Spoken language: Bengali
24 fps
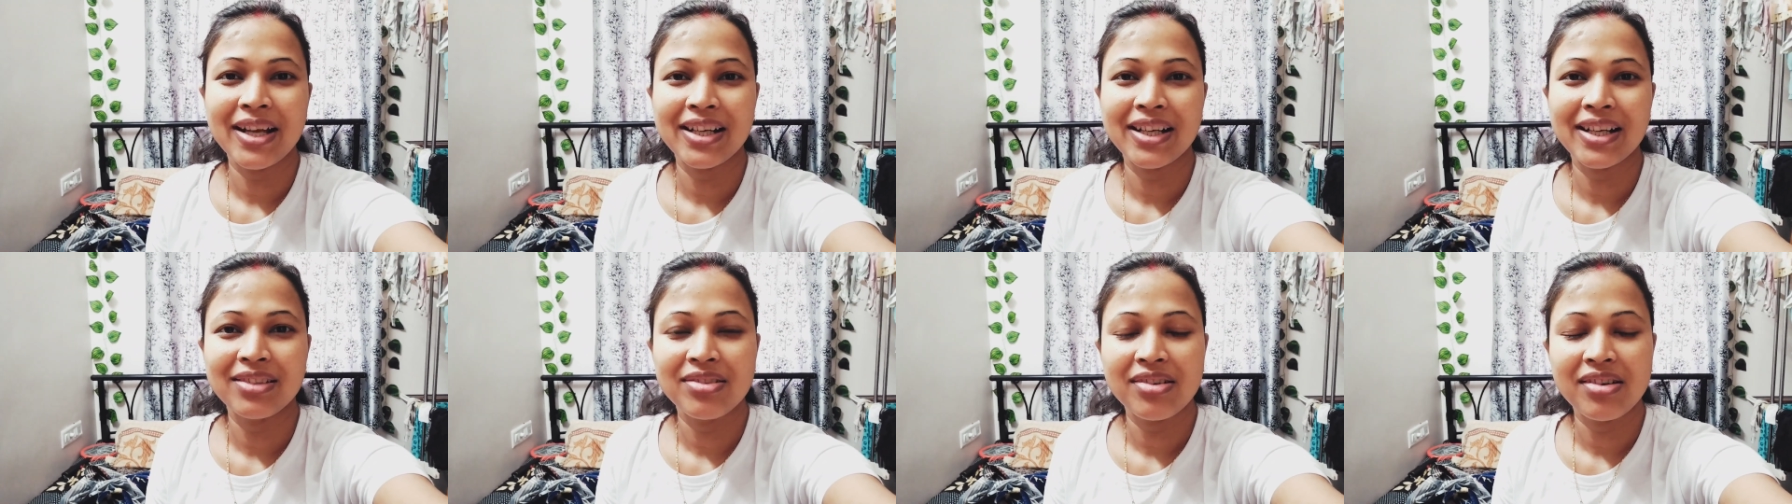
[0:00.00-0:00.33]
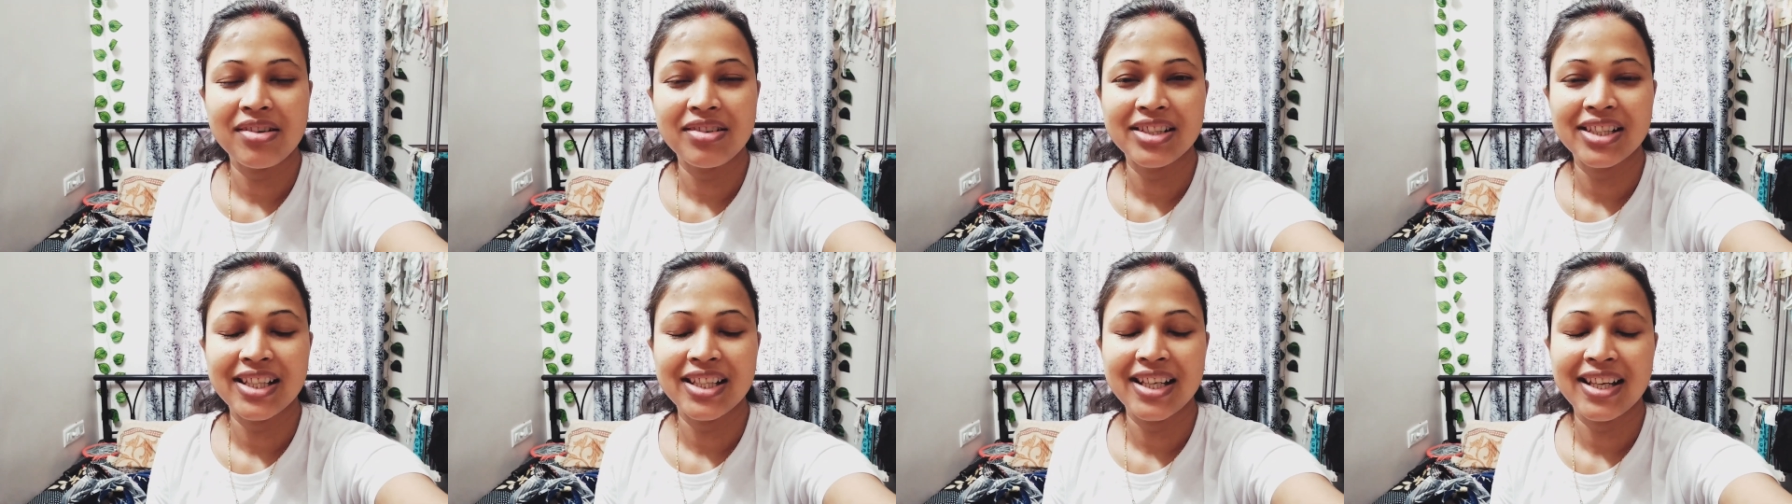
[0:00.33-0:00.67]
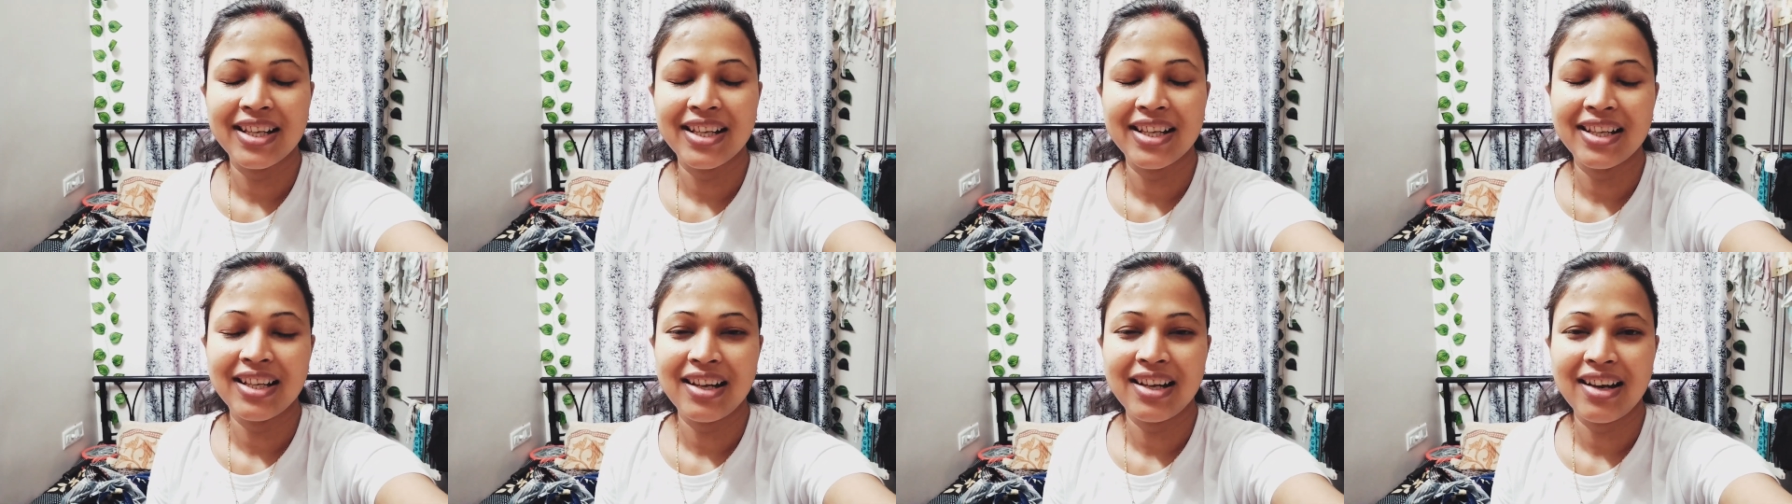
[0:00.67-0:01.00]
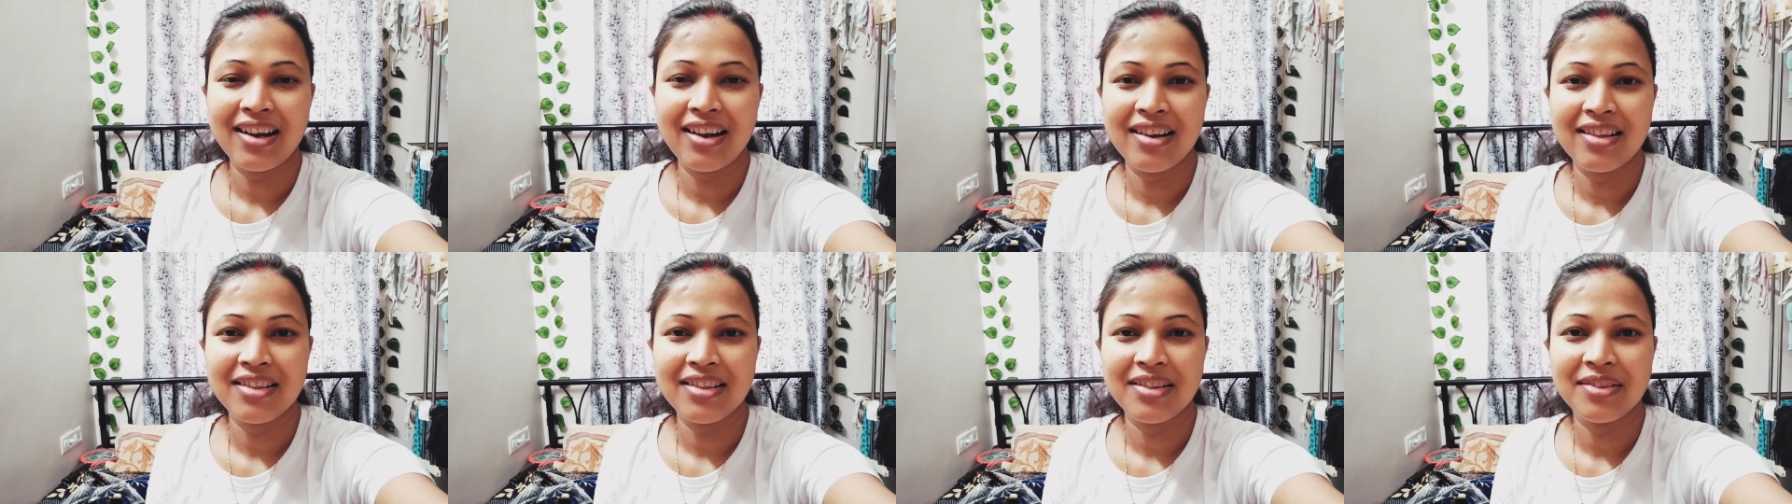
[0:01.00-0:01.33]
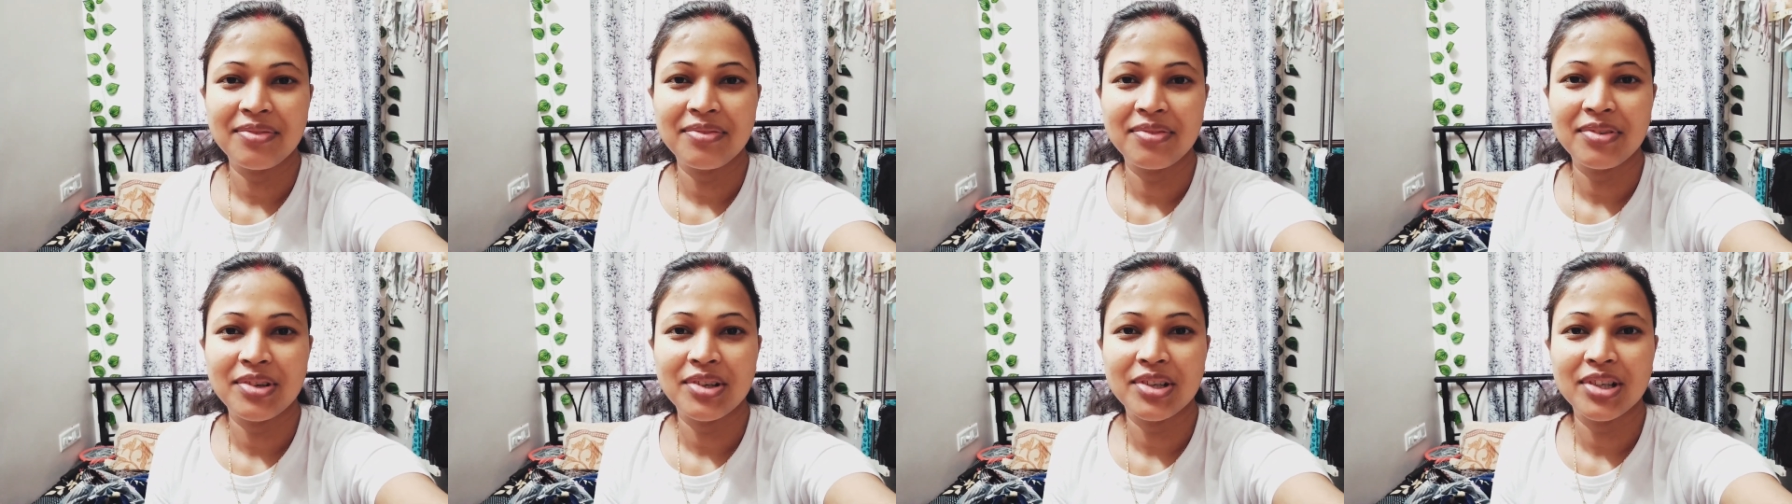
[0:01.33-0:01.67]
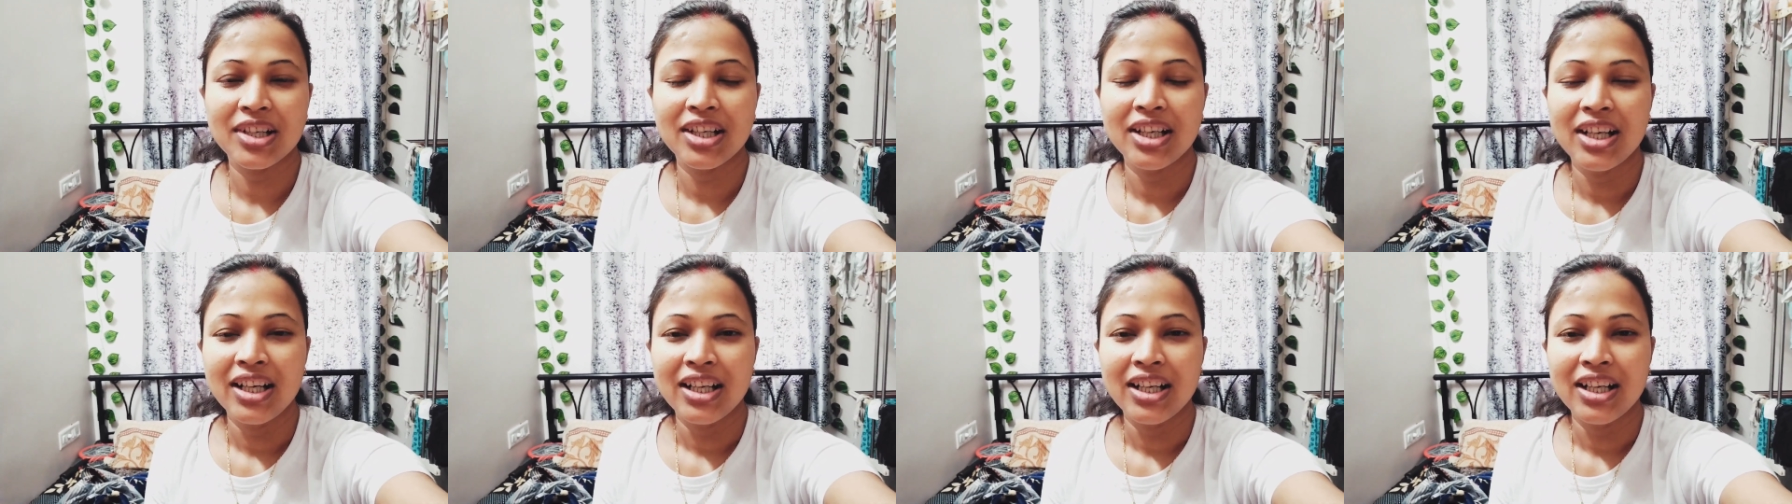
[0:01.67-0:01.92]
ব্যাক টু আওয়ার চ্যানেল অ্যান্ড আনাদার ব্লগ